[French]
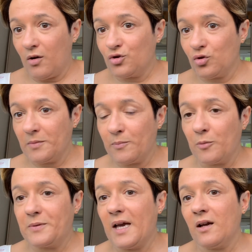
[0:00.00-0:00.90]
sur mes
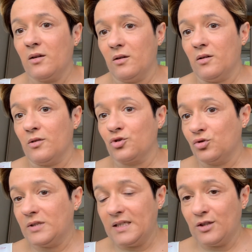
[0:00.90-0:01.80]
paupières.
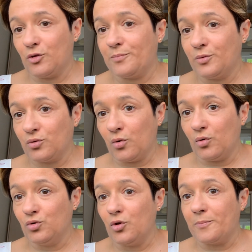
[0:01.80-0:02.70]
J'utilise
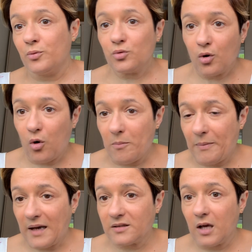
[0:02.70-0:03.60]
plutôt une poudre
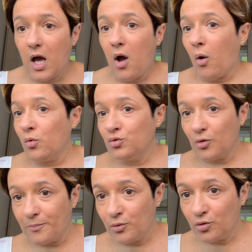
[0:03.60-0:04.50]
compacte ou
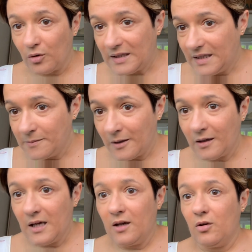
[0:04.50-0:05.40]
une poudre
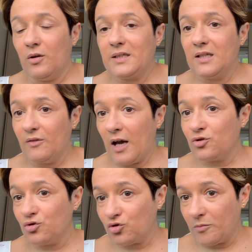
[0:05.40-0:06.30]
libre qui va
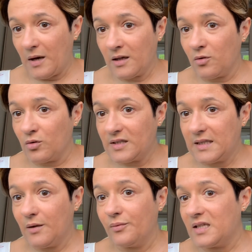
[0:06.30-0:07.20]
justement
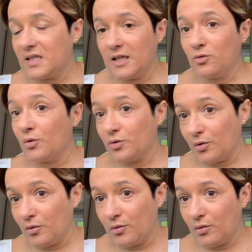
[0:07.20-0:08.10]
aussi fixer
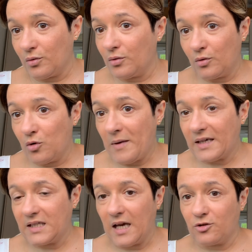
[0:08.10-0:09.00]
donc le,
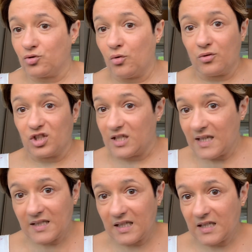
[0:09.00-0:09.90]
maquillage. Donc,
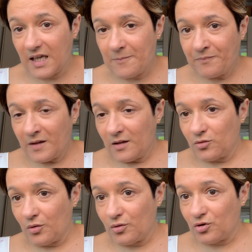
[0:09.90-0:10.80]
j'ai essayé,
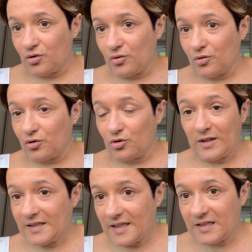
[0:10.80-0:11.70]
donc je
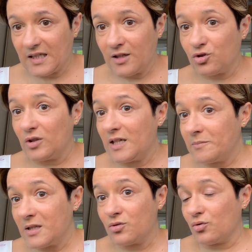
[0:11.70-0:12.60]
l'ai testé, je l'ai
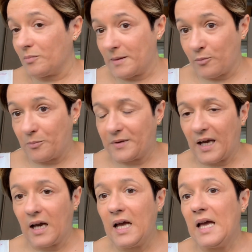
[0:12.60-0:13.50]
mis sur mes
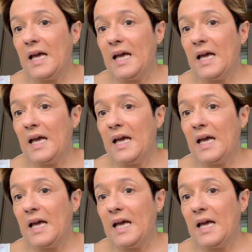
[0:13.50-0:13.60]
paupières